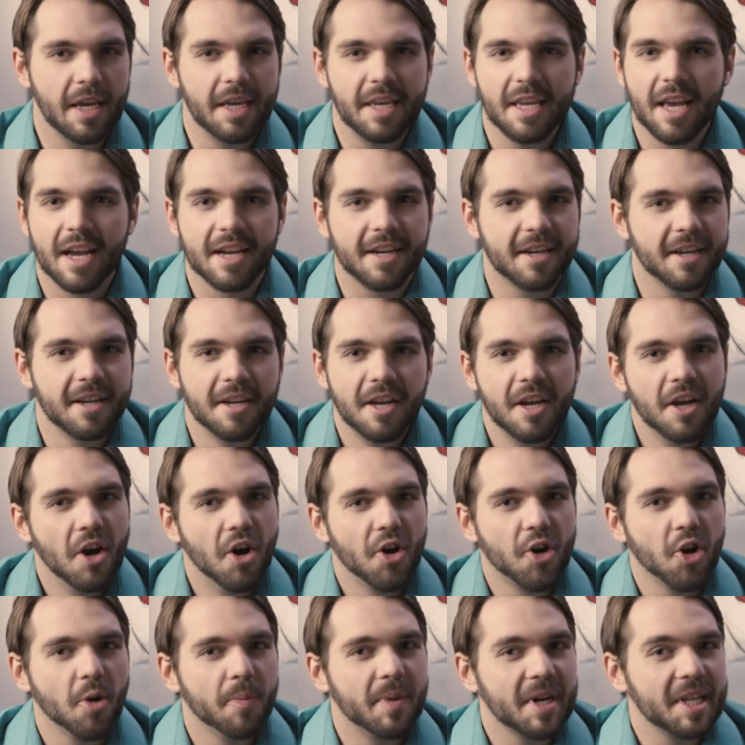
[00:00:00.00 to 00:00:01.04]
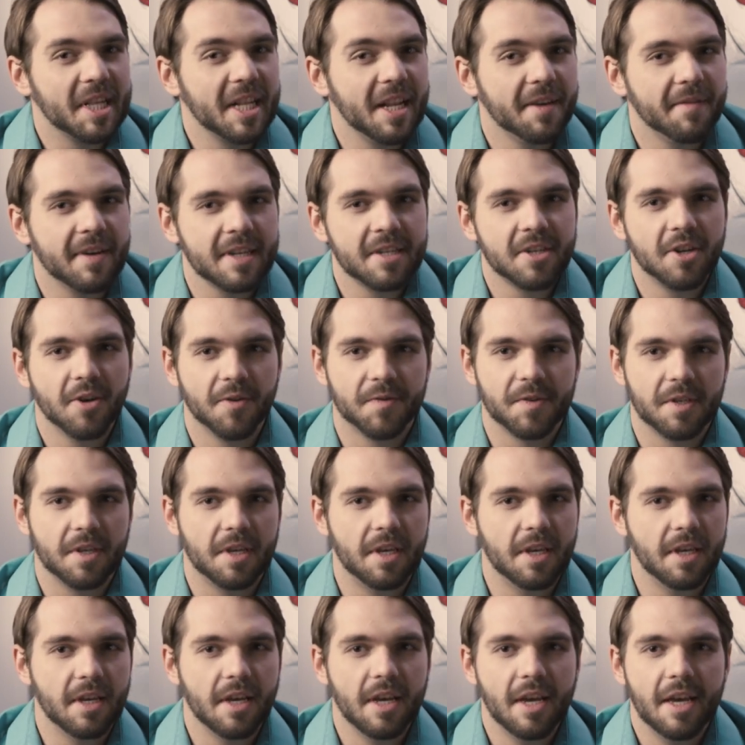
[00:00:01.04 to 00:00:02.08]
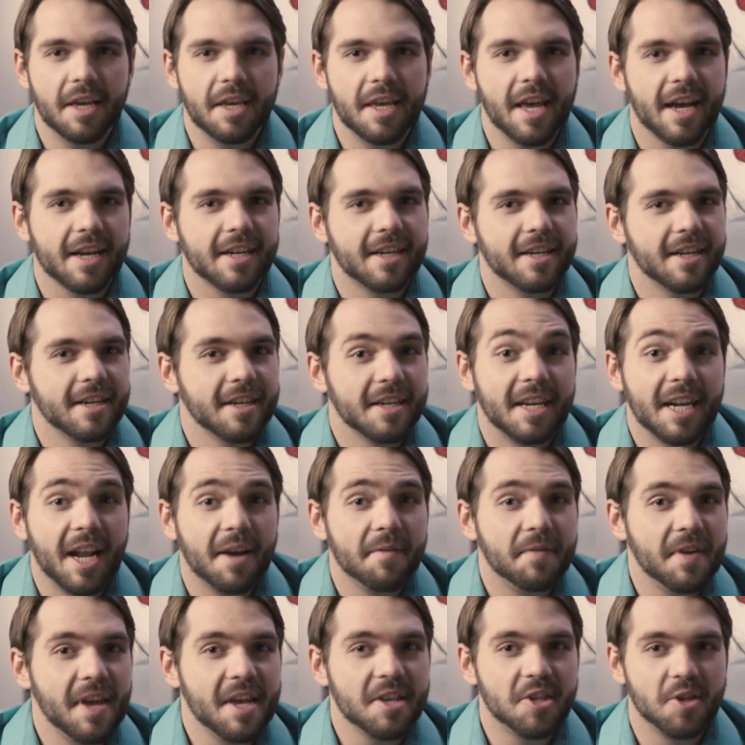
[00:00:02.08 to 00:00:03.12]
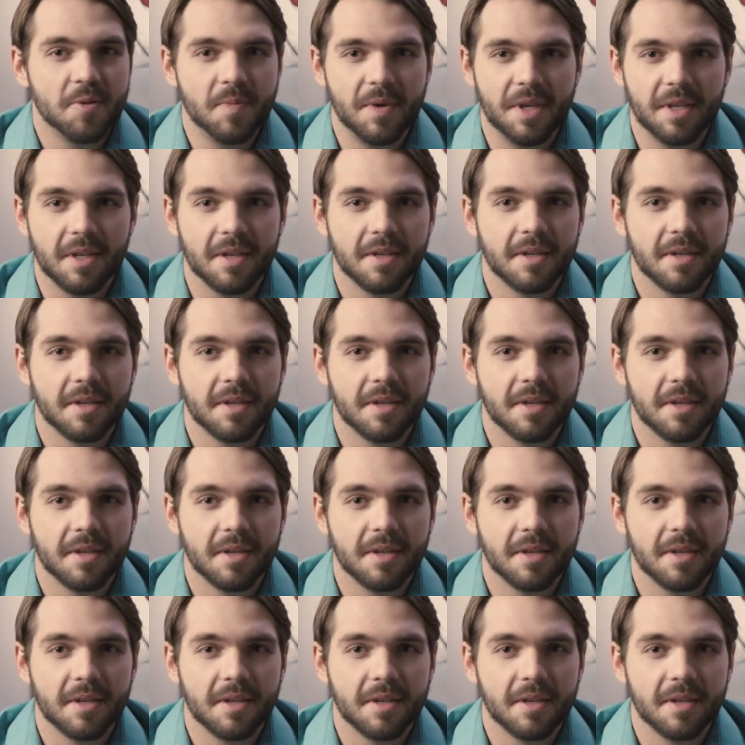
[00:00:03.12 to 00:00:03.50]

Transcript: jak Robert Lewandowski, jak Gra Wiedźmin.